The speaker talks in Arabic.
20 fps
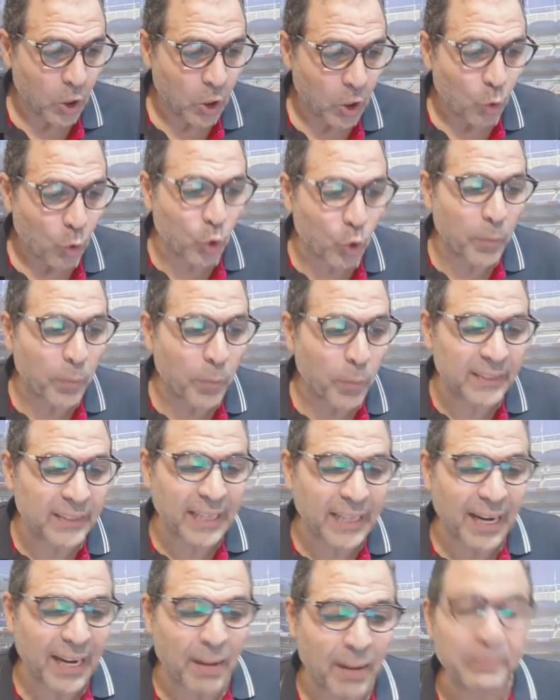ويبقى
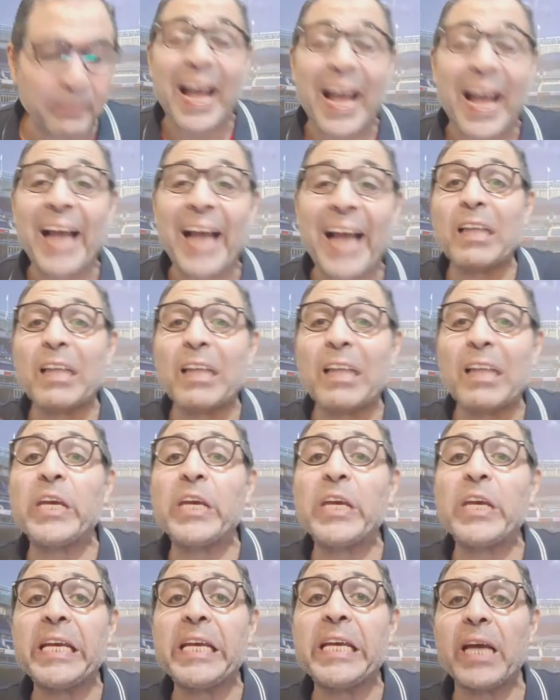انت لم
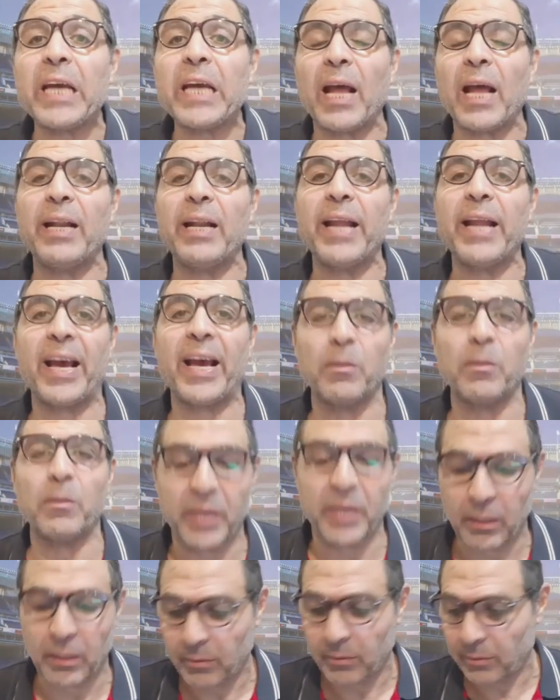تحتوي
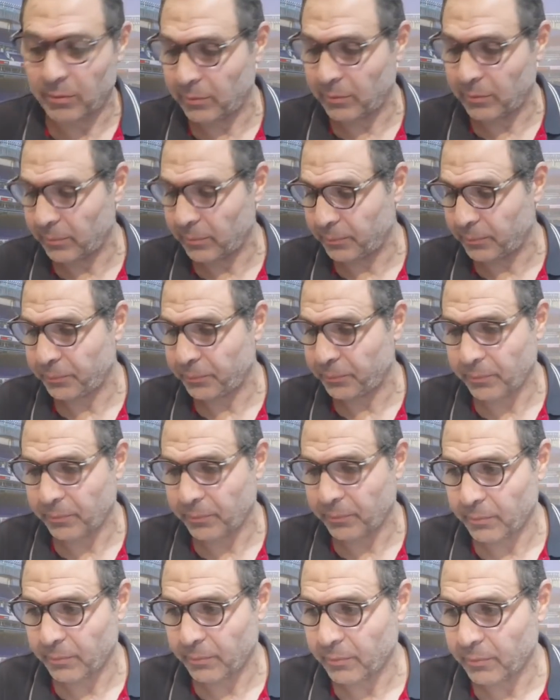اللاعبين
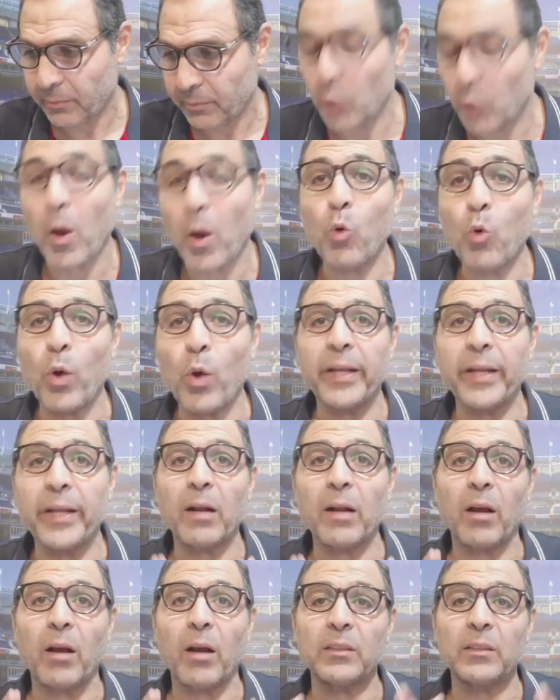يبقى هو هنا
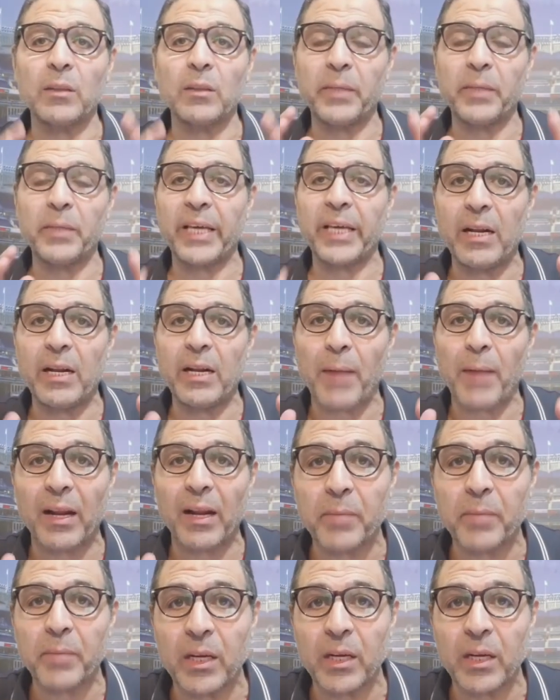النهارده بيتكلم
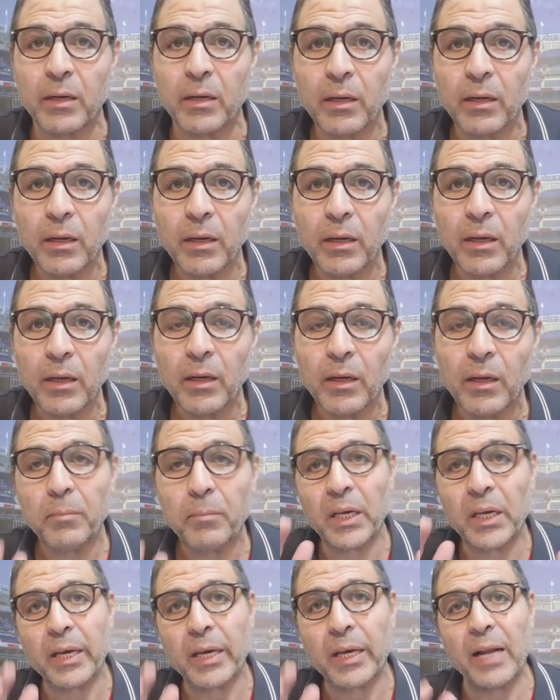على مين
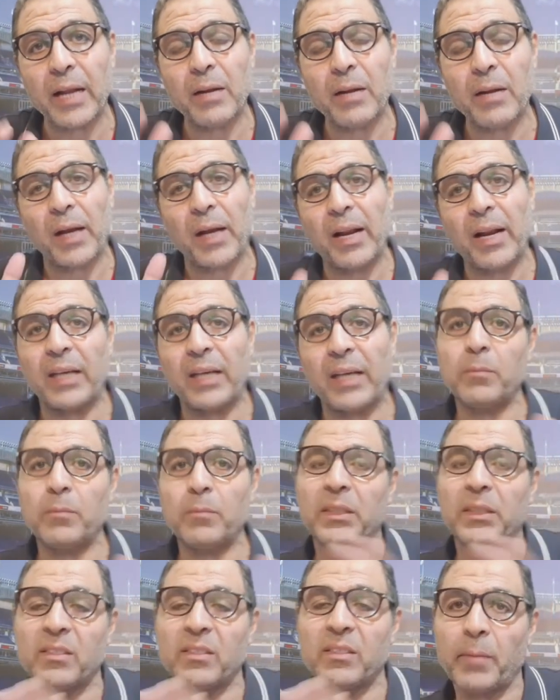بيتكلم على
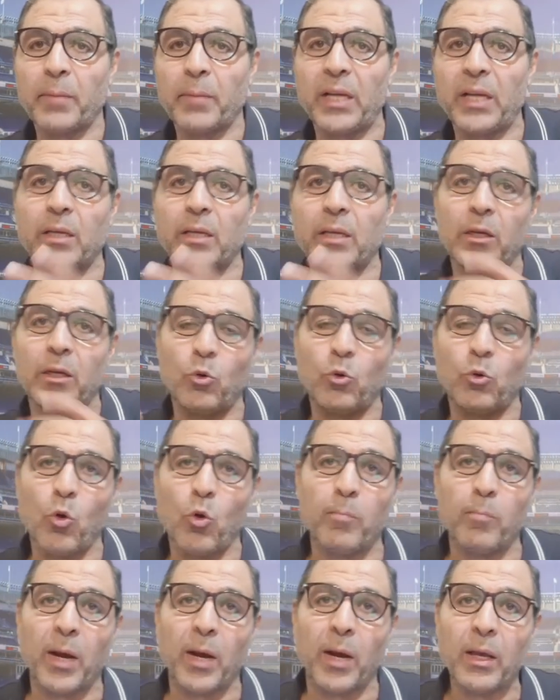لعيبه الزمالك ان
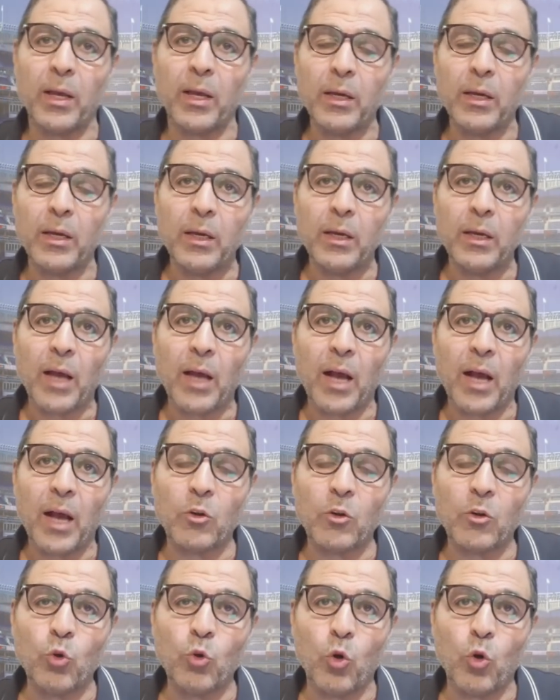هم
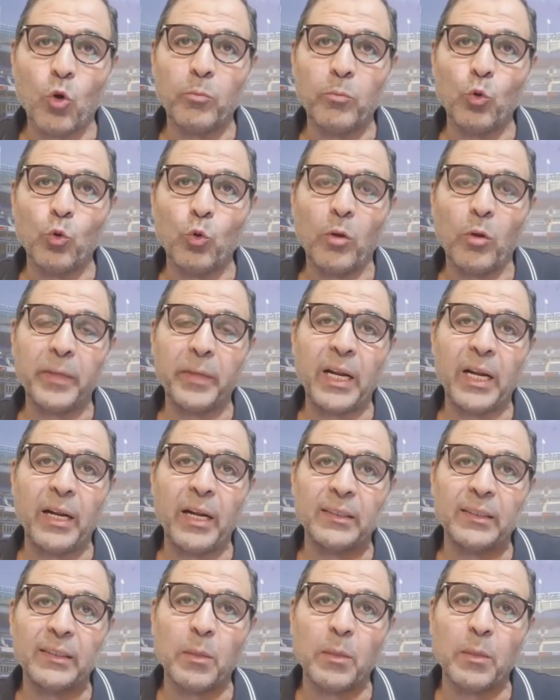حصل لهم نوع من
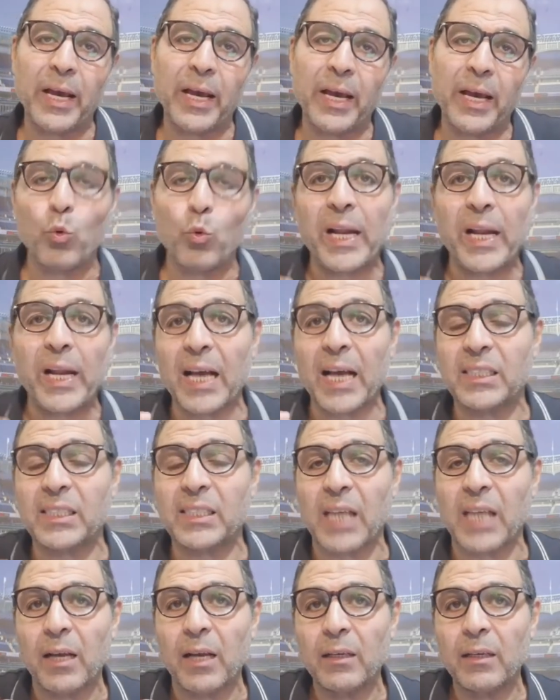الارتباك والهزه